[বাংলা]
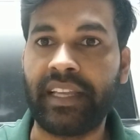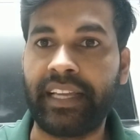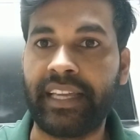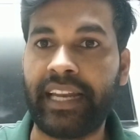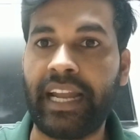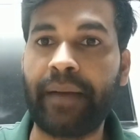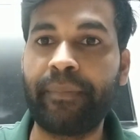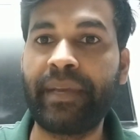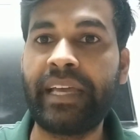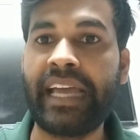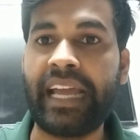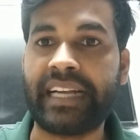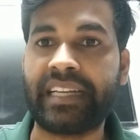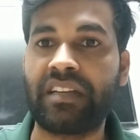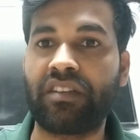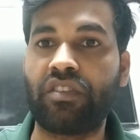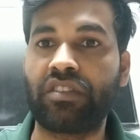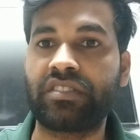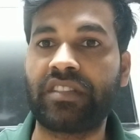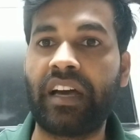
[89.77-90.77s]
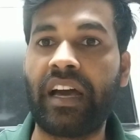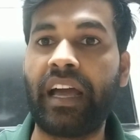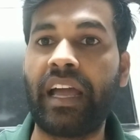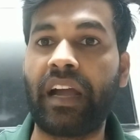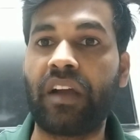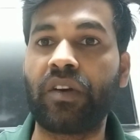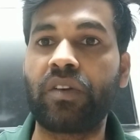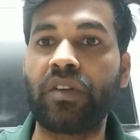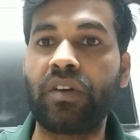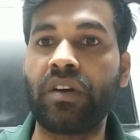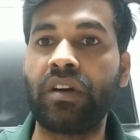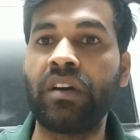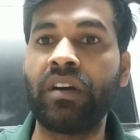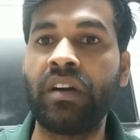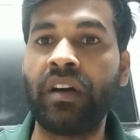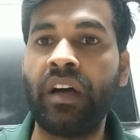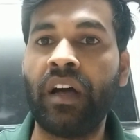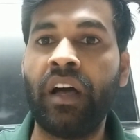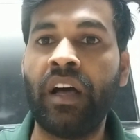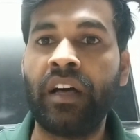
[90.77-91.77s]
গ্রামে একটা কথা এখনও
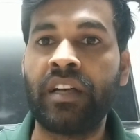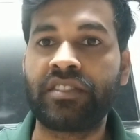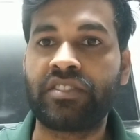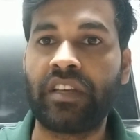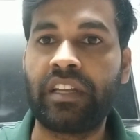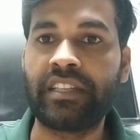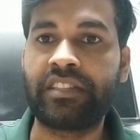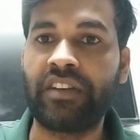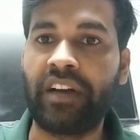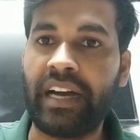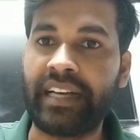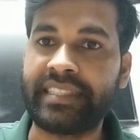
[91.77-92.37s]
চলিত